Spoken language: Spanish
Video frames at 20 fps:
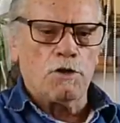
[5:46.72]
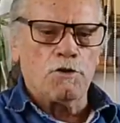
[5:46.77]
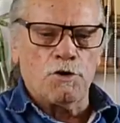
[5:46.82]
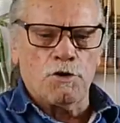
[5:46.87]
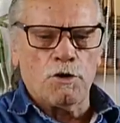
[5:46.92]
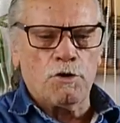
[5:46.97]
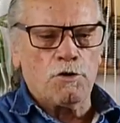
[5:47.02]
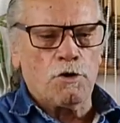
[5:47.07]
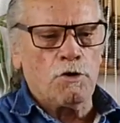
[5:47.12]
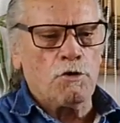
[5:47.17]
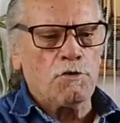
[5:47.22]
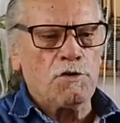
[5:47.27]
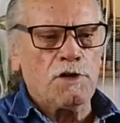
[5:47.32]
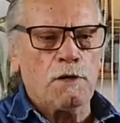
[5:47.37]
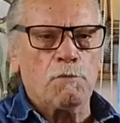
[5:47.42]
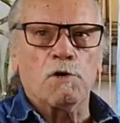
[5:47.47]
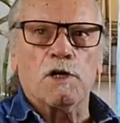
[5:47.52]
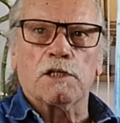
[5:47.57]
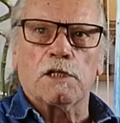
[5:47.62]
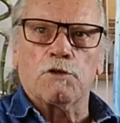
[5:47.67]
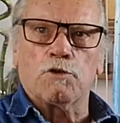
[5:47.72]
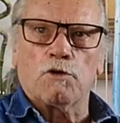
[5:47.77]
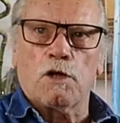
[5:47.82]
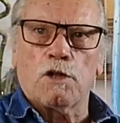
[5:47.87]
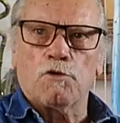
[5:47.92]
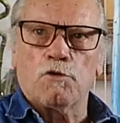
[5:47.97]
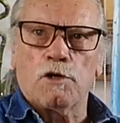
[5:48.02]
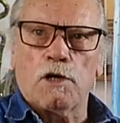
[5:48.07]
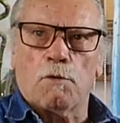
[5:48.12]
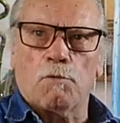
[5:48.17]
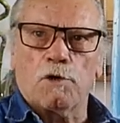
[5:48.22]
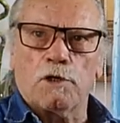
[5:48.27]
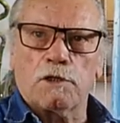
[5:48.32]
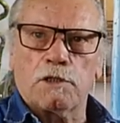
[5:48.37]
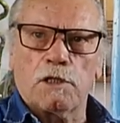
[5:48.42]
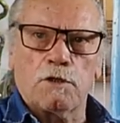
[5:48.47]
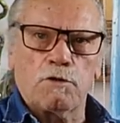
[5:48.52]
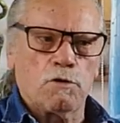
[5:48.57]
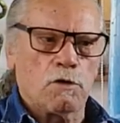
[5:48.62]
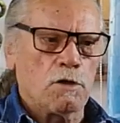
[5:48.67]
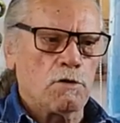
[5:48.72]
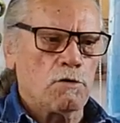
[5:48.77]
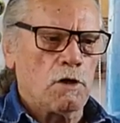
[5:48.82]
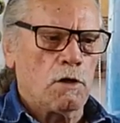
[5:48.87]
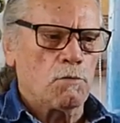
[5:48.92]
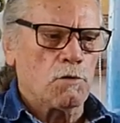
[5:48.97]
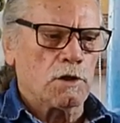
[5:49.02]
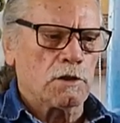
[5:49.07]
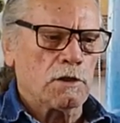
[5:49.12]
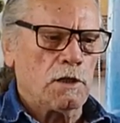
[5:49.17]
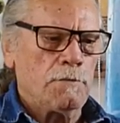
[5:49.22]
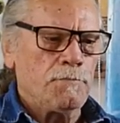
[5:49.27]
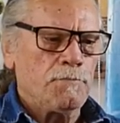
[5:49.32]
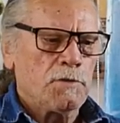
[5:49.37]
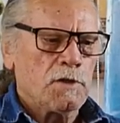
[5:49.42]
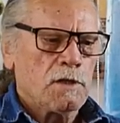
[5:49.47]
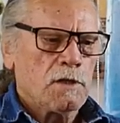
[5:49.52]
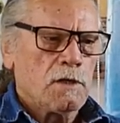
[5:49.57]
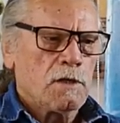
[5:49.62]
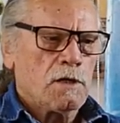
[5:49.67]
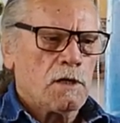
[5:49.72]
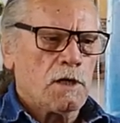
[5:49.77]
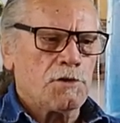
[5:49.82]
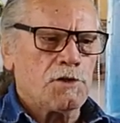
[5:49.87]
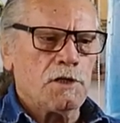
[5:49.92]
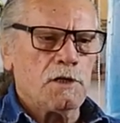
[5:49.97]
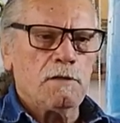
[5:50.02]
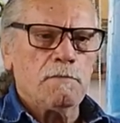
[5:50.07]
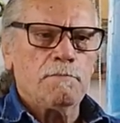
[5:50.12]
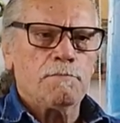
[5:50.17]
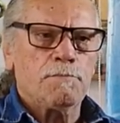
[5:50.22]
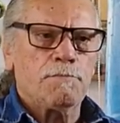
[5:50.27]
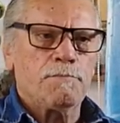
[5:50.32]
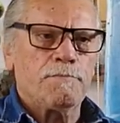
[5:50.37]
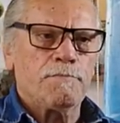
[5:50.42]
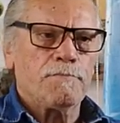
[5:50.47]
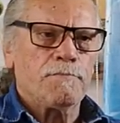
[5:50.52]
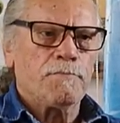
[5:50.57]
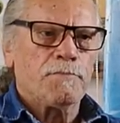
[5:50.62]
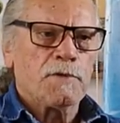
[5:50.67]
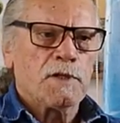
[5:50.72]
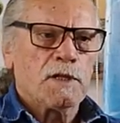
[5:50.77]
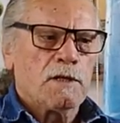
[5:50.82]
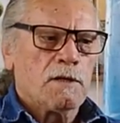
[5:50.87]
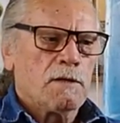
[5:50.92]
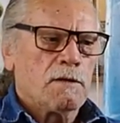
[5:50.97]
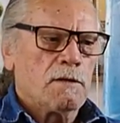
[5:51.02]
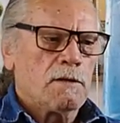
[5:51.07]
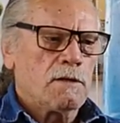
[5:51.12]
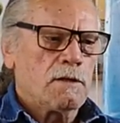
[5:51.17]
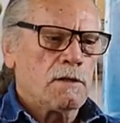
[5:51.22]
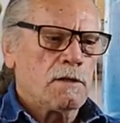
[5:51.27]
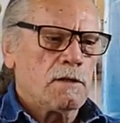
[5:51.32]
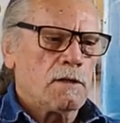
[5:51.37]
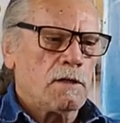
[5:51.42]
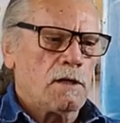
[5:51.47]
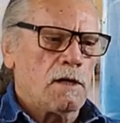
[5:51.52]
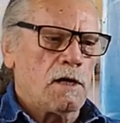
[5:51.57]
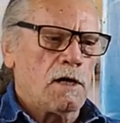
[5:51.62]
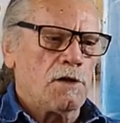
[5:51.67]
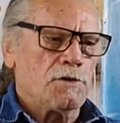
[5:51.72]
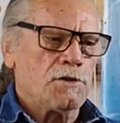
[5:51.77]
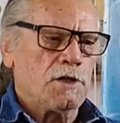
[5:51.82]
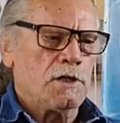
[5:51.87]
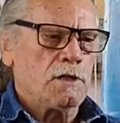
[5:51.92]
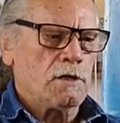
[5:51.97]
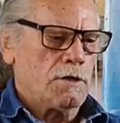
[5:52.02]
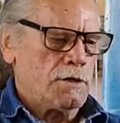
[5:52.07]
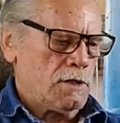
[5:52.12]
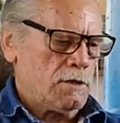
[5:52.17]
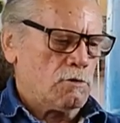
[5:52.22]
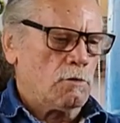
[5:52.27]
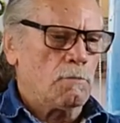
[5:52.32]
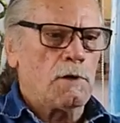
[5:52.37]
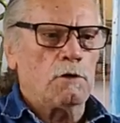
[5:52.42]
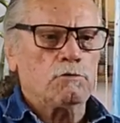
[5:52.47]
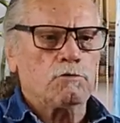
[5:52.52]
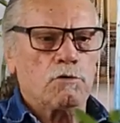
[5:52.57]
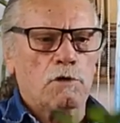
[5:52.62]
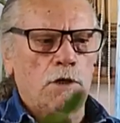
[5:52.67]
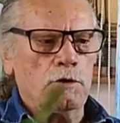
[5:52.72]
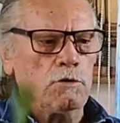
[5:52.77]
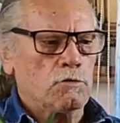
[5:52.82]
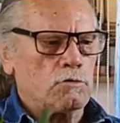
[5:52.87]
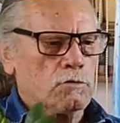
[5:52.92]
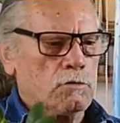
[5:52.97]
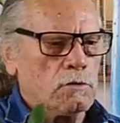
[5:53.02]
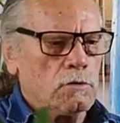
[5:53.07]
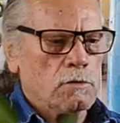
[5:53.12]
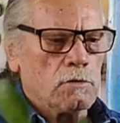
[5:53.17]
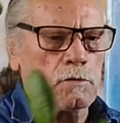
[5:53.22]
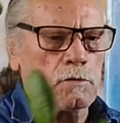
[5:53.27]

doy, no, no, no de la vuelta, yo le doy la vuelta, yo le doy la vuelta. Así, Así, ahora toma otro, que hay otro.